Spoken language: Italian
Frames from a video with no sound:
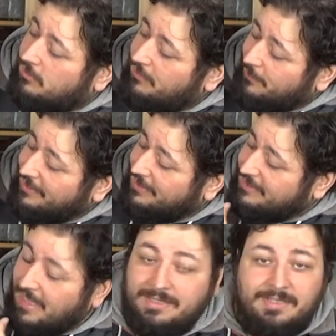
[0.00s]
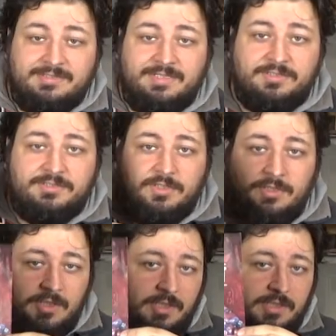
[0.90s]
ovviamente i tre intersessor
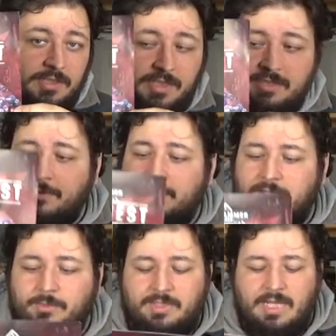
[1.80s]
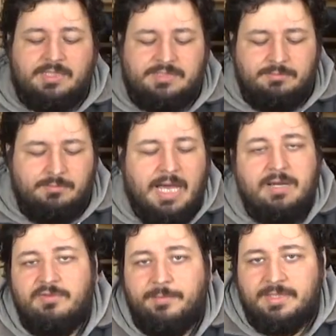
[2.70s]
direttamente qui da
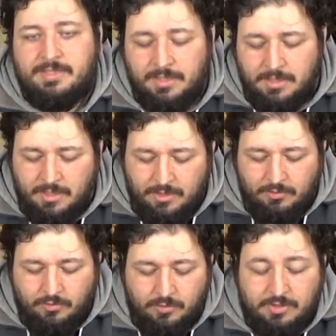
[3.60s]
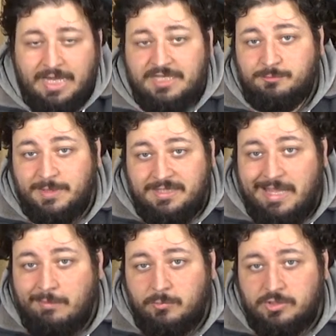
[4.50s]
assemblare, ovviamente non
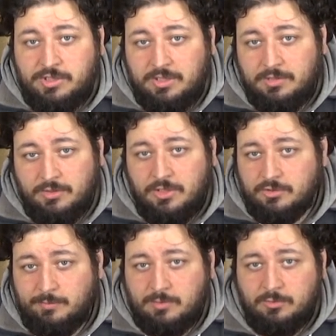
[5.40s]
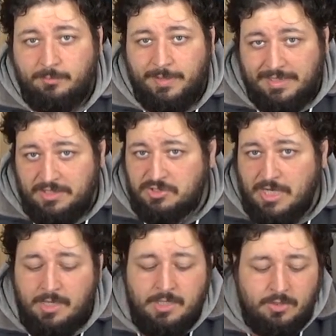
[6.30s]
aspettiamoci, lo dico soprattutto per chi
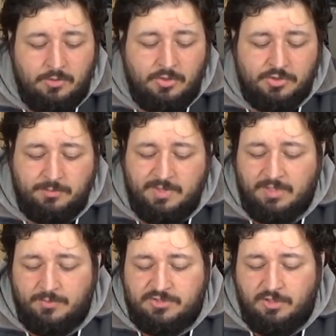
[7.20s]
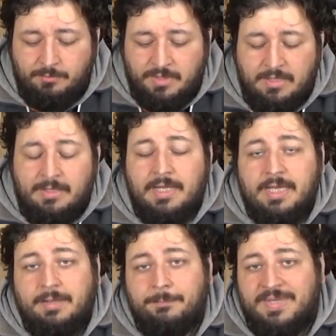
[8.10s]
già conosce bene questo hobby, eh,
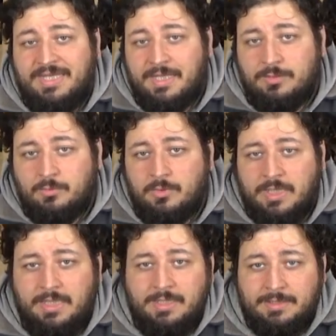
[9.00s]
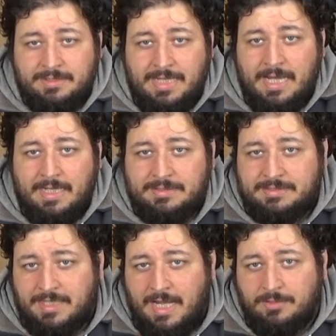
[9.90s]
miniature da
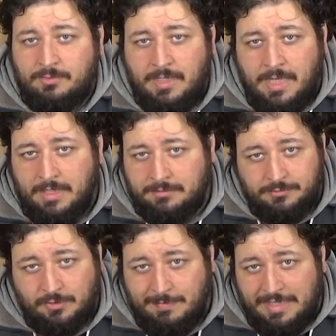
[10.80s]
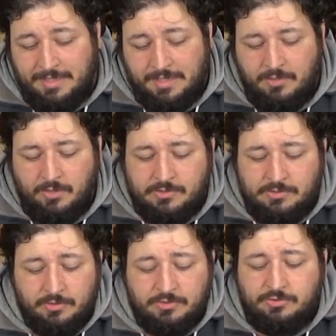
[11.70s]
scatola normale da
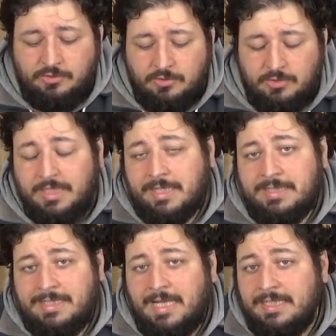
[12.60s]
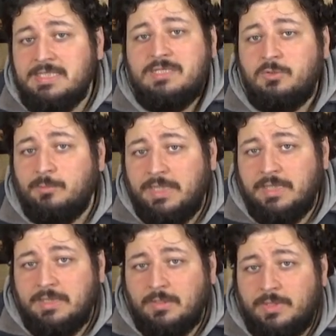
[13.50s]
negozio, sono in realtà easy to
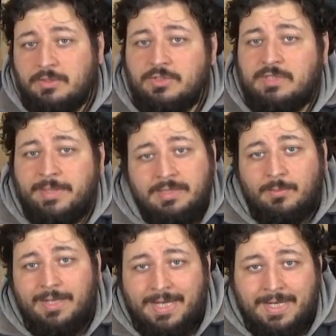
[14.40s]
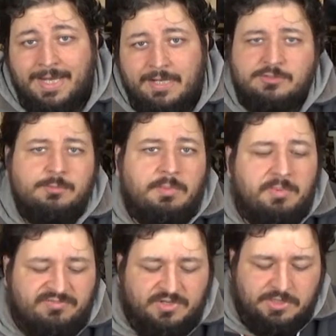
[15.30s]
build, quindi solitamente quelle in incastro proprio
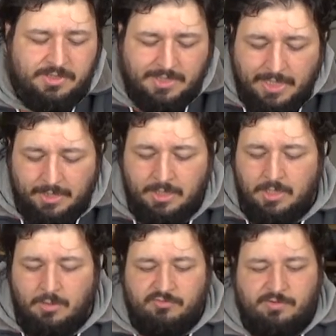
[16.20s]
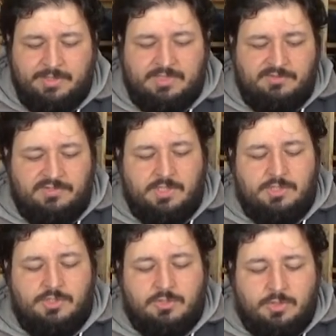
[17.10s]
per facilitare ovviamente si avvicina
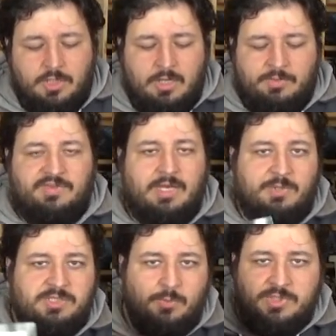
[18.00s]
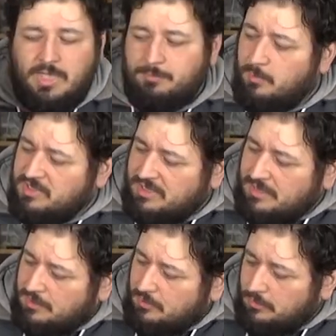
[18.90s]
il gioco. Devo vedere poi c'è, qui c'è la pulce della
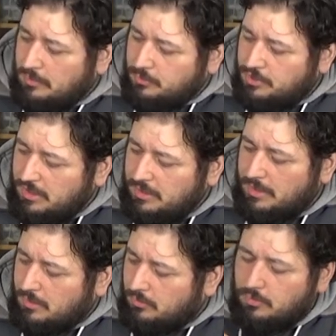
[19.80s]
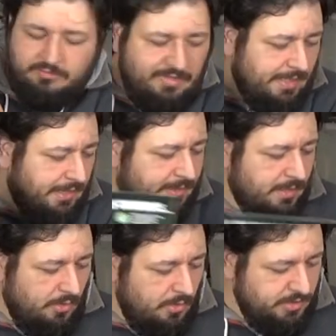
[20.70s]
seconda uscita con varie
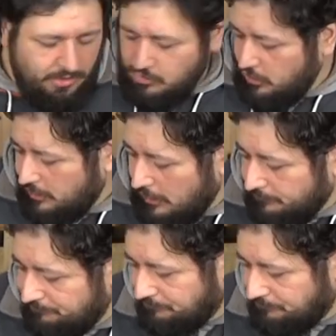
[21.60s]
altre cose, eccetera.